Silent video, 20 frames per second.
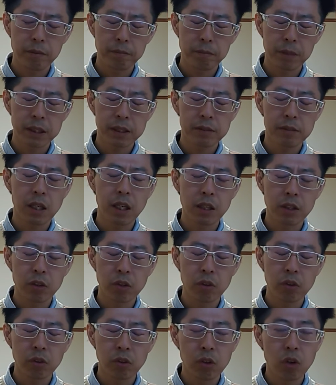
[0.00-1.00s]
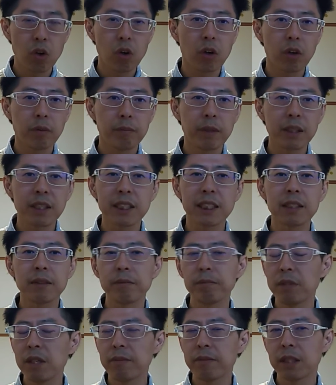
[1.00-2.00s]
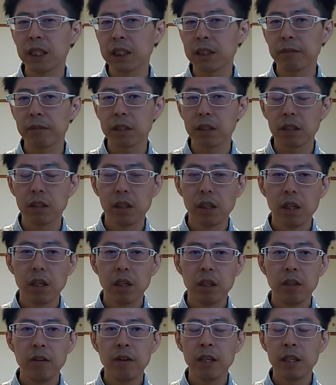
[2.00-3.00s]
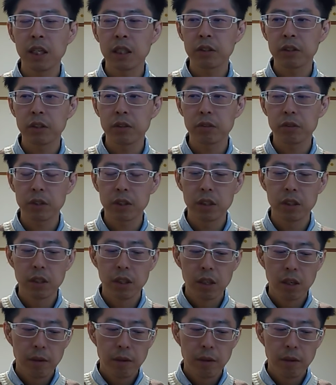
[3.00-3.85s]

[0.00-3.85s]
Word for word: パスワードの、また電波が邪魔してる。言えなくしようとしてる。